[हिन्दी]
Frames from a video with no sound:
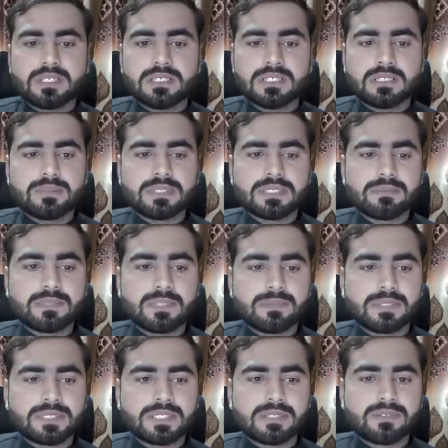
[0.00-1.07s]
इसके बाद हमारे
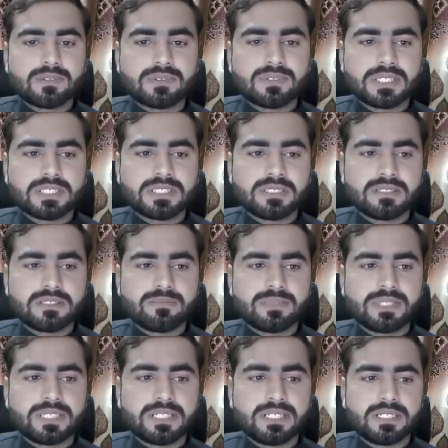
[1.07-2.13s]
पास एक और सेक्शन
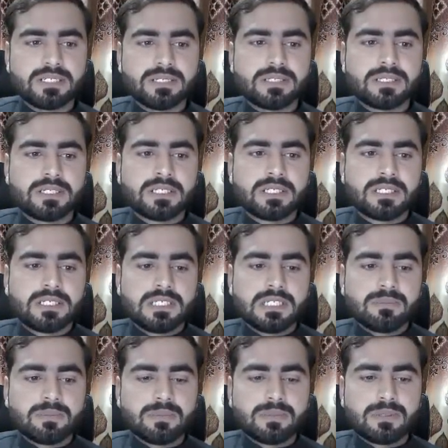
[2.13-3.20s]
रिमेनिंग है
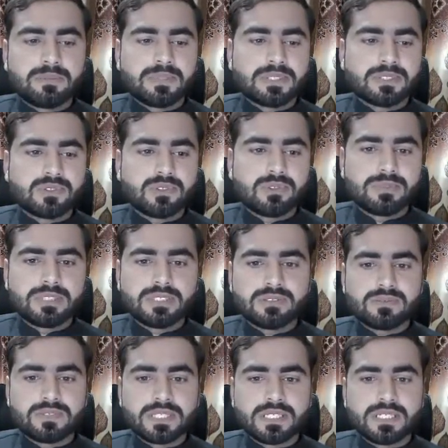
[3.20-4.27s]
यहाँ पर हमारे पास
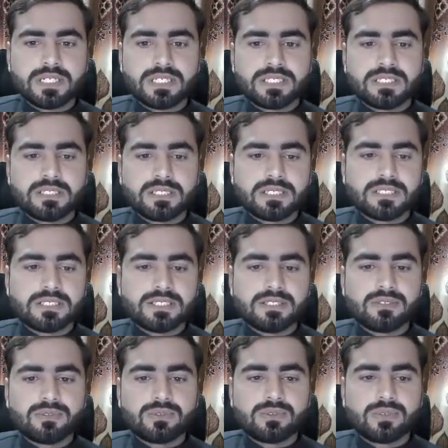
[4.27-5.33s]
कमेंट्स वर्किंग तो है ये लेकिन ये
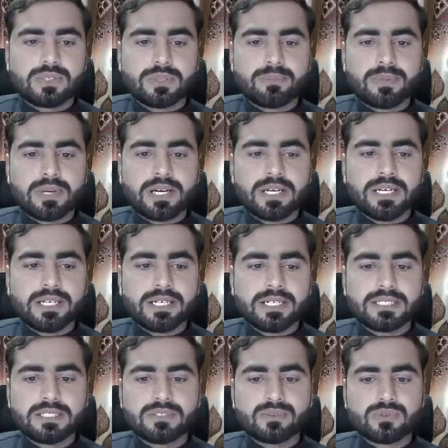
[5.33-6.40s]
जो रिप्लाई
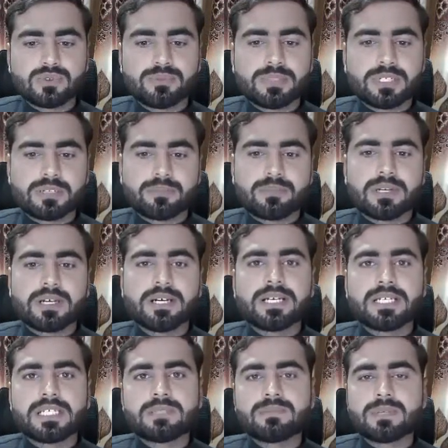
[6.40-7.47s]
है ये जो कमेंट रिप्लाई
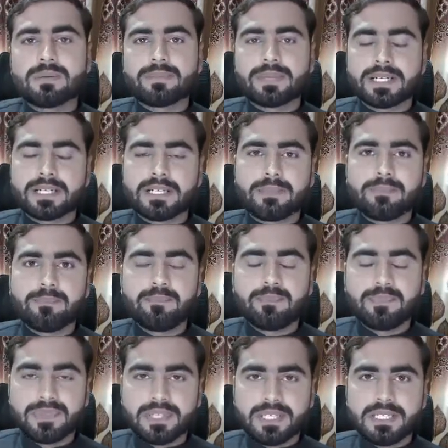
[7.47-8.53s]
है इस पर हमने काम
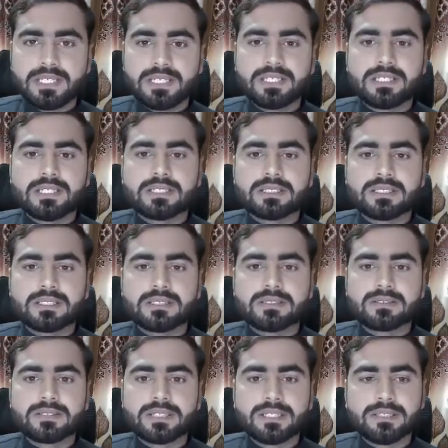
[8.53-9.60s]
नहीं किया था
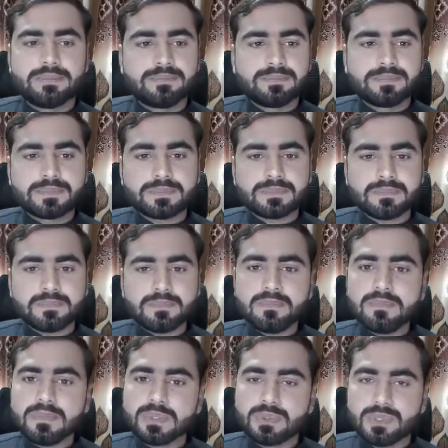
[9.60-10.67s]
राइट
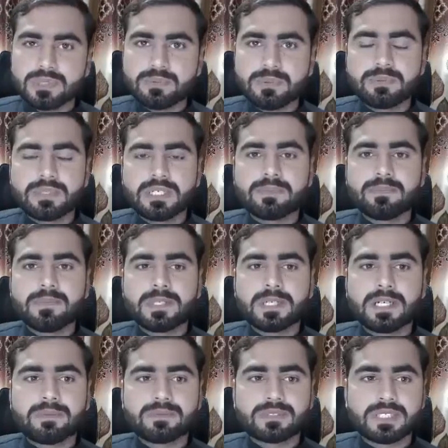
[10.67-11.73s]
इस पर भी हम
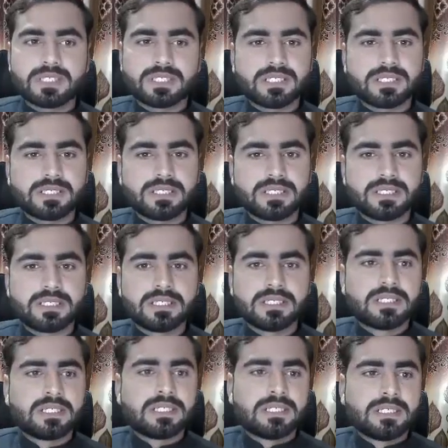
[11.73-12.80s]
काम स्टार्ट करते हैं
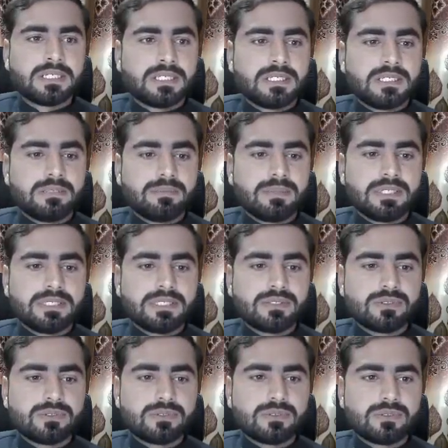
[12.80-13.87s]
इससे पहले ये
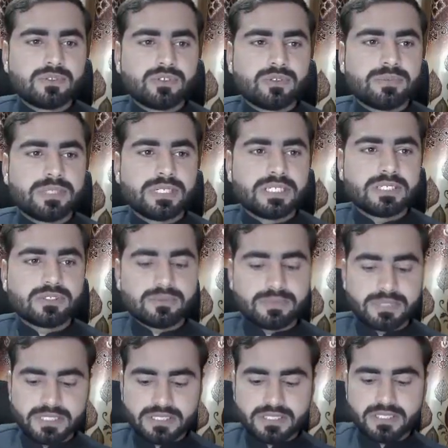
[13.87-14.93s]
जो कमेंट है इसको
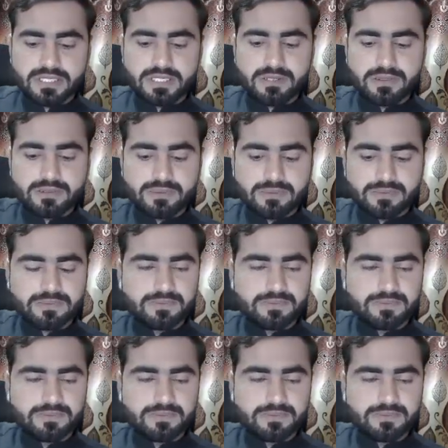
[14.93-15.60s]
मैं टेस्ट कर लूँ